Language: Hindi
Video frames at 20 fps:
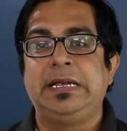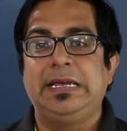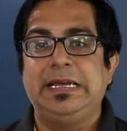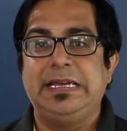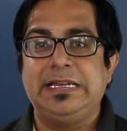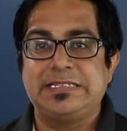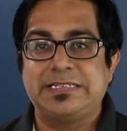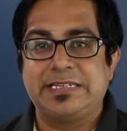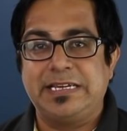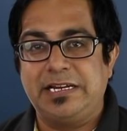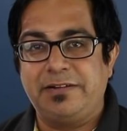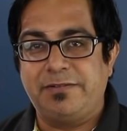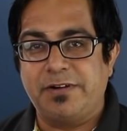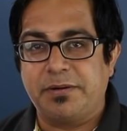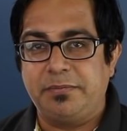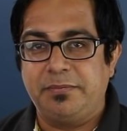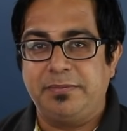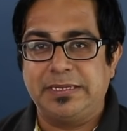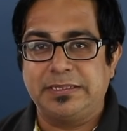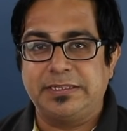इसके अलावा अगर
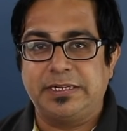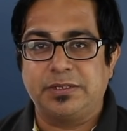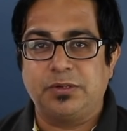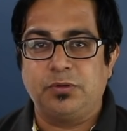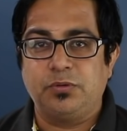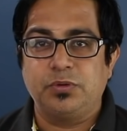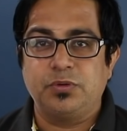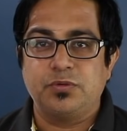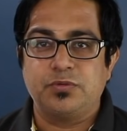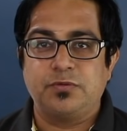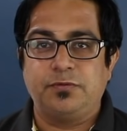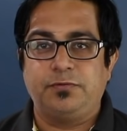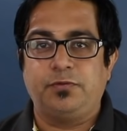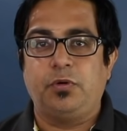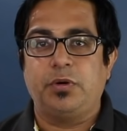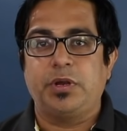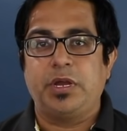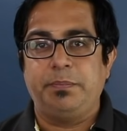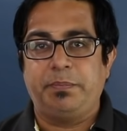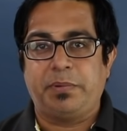मैं बात करता हूँ दोस्तों
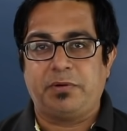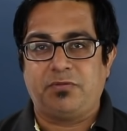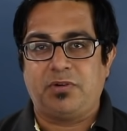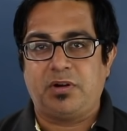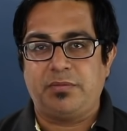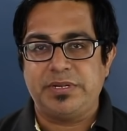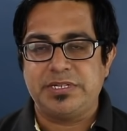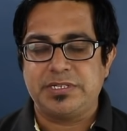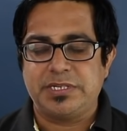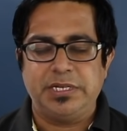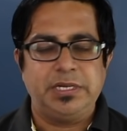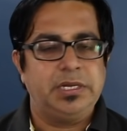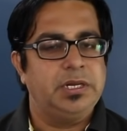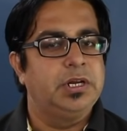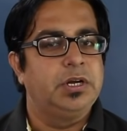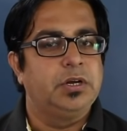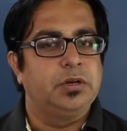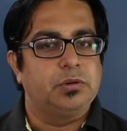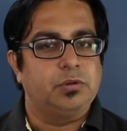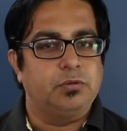फ़ोन की परफॉर्मेंस की
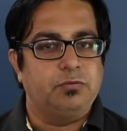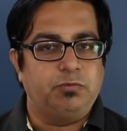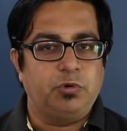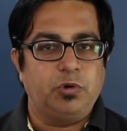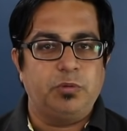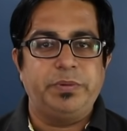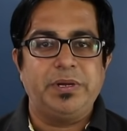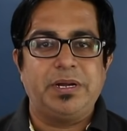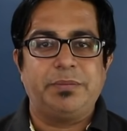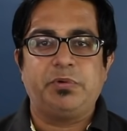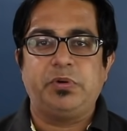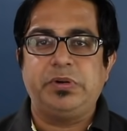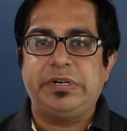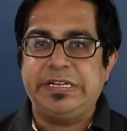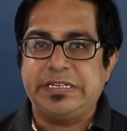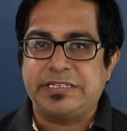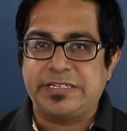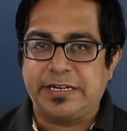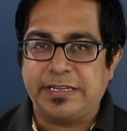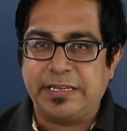तो वो भी आपको
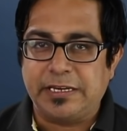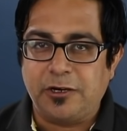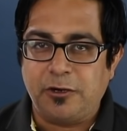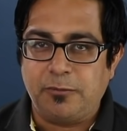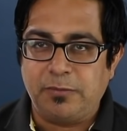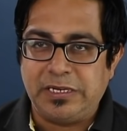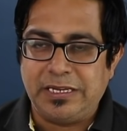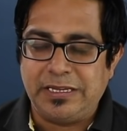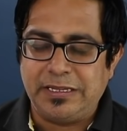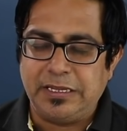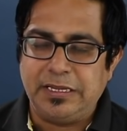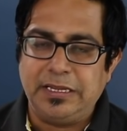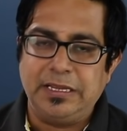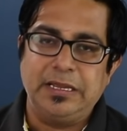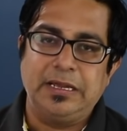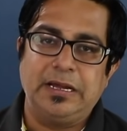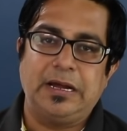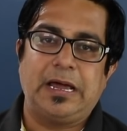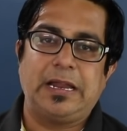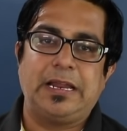डिसेंट देखने को मिलेगी
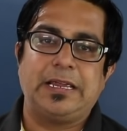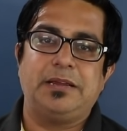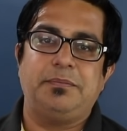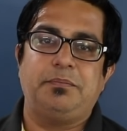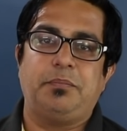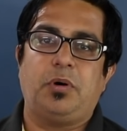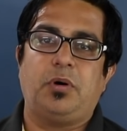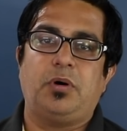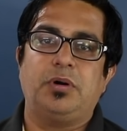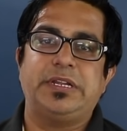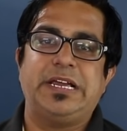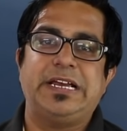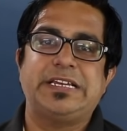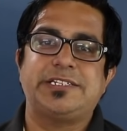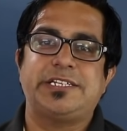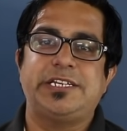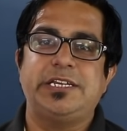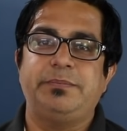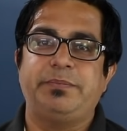हालांकि बहुत एक्सट्रीम